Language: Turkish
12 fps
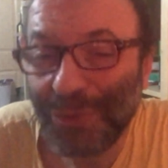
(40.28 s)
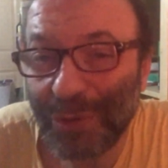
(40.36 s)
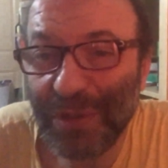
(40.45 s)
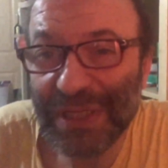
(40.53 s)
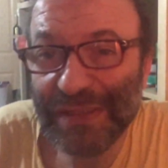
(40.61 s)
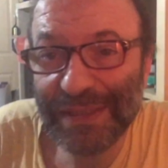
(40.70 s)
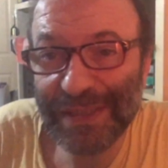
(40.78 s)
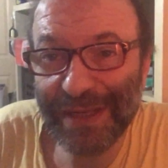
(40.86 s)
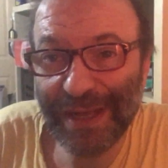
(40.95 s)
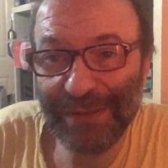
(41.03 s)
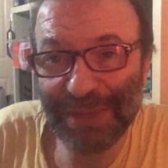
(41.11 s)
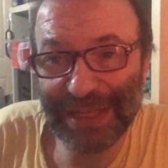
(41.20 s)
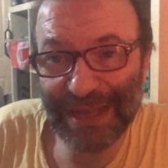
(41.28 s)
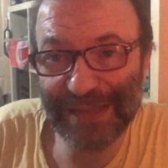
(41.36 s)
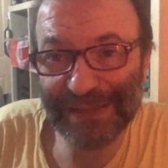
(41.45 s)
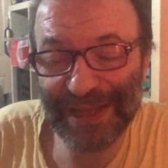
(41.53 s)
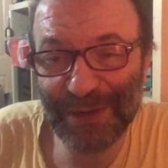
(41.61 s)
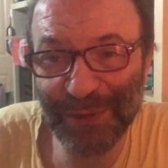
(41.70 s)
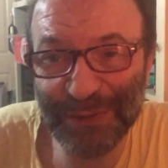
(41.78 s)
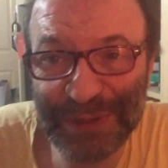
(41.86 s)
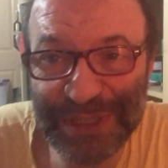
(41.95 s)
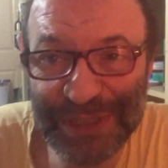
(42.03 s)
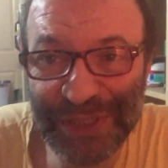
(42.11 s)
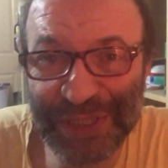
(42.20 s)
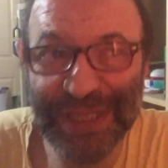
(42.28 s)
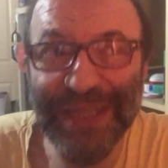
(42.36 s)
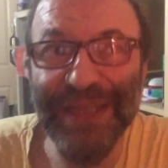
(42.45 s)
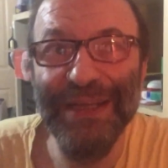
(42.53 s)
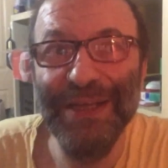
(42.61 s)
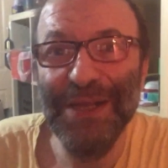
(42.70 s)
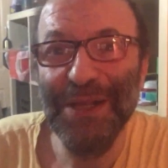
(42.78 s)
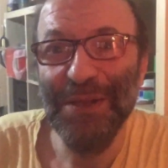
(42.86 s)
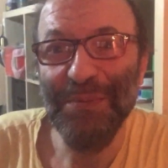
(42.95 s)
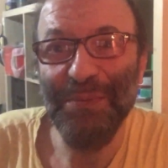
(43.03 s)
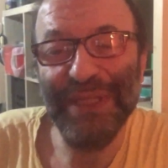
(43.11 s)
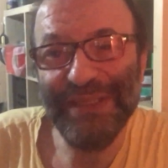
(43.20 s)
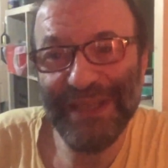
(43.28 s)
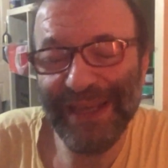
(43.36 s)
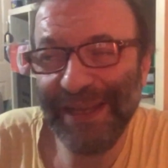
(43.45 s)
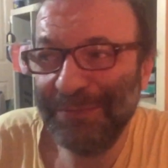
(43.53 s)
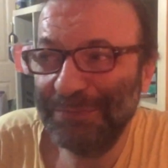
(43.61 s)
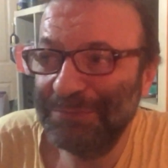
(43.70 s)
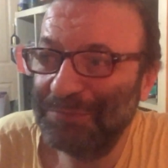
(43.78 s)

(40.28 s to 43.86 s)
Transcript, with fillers: Dolayısıyla bedensel olduğu için mite